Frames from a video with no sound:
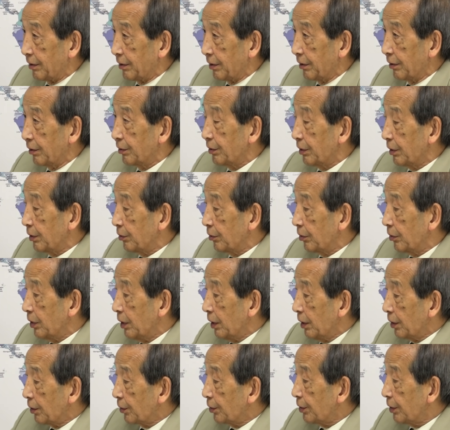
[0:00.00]
まあ、これはあの
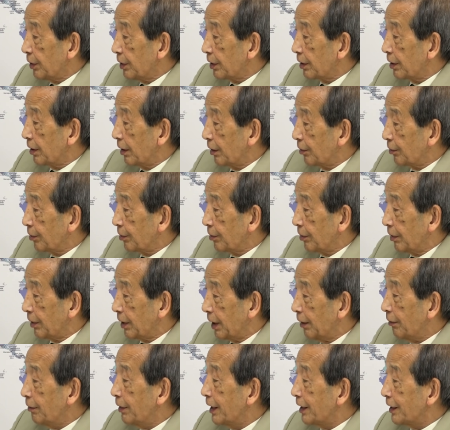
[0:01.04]
これはねあの
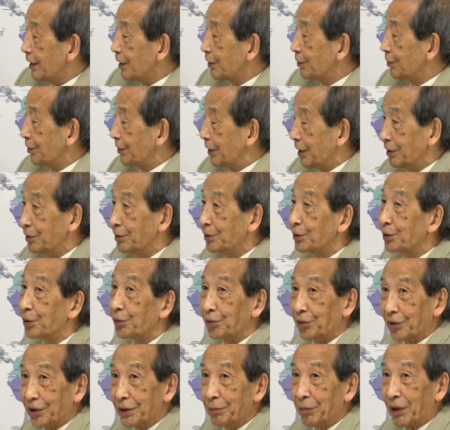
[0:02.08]
ハワイに行く、ね、ルート
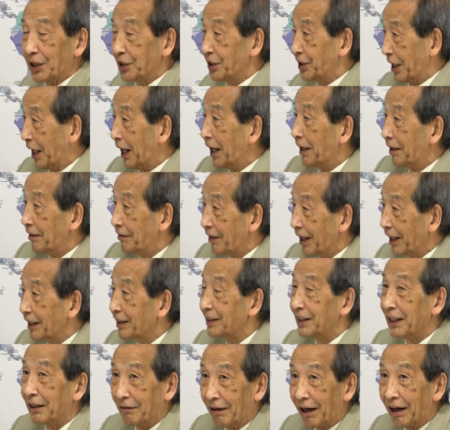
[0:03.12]
の、ね、真下、
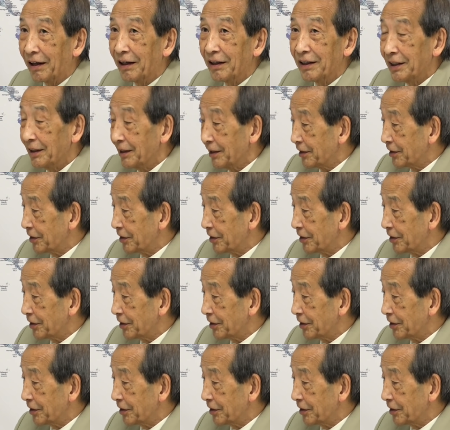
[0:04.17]
秋田は、うん、